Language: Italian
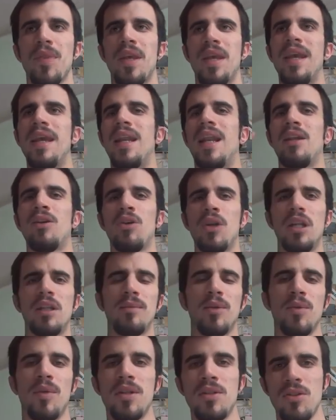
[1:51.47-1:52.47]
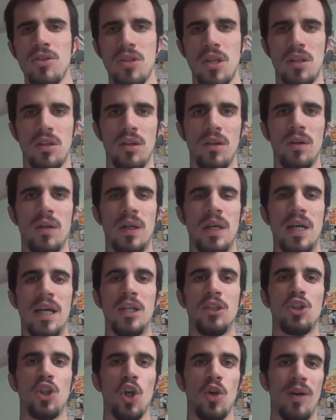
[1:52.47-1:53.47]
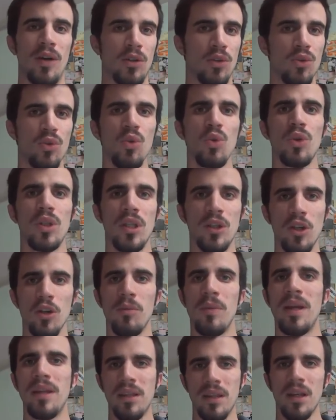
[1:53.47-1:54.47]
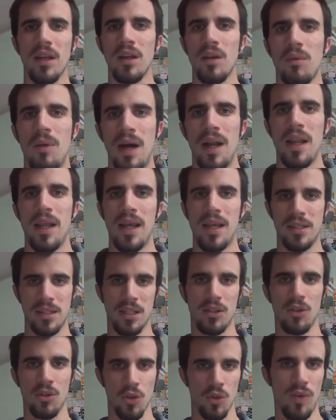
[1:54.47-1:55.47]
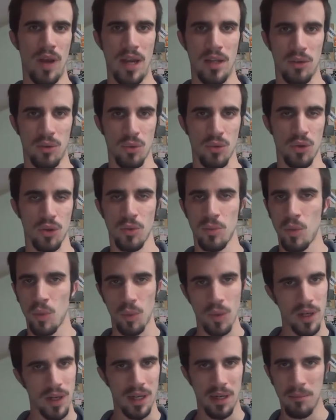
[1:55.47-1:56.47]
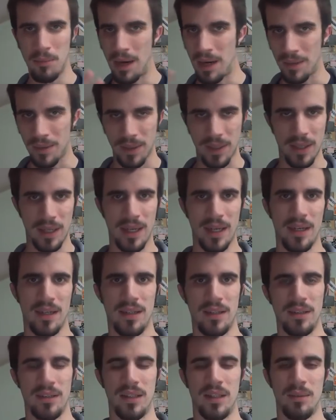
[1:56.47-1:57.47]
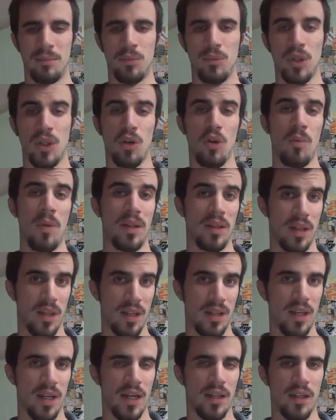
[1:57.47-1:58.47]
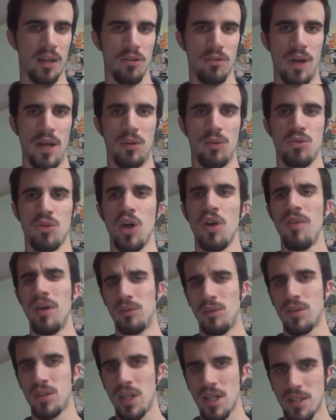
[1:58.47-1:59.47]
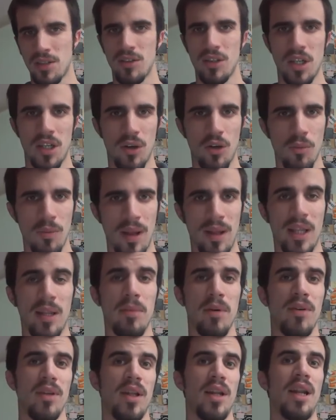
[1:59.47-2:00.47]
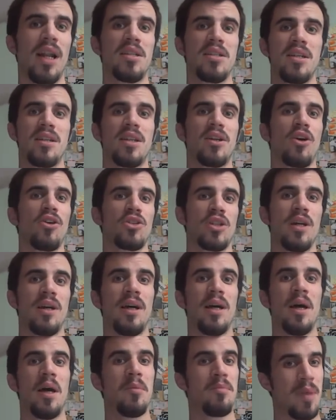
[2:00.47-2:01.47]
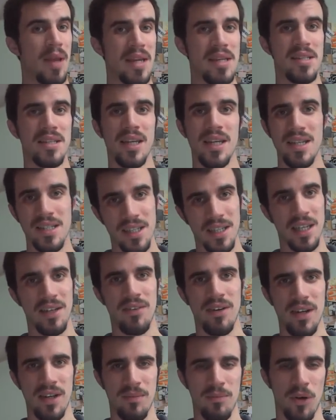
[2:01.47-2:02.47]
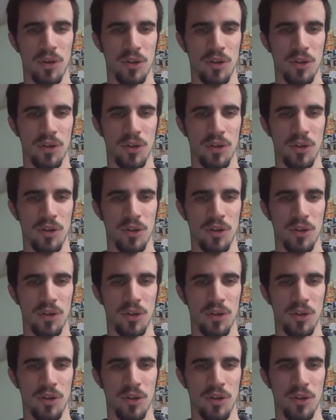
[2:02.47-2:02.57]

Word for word: e l'algoritmo di questo sito trova tutti i commenti nel quale è scritto Juventus o comunque rimanda a, a eh, appunto, argomenti inerenti a Juventus. Ho fatto una selezione di commenti per vedere la gente cosa pensa e scrive in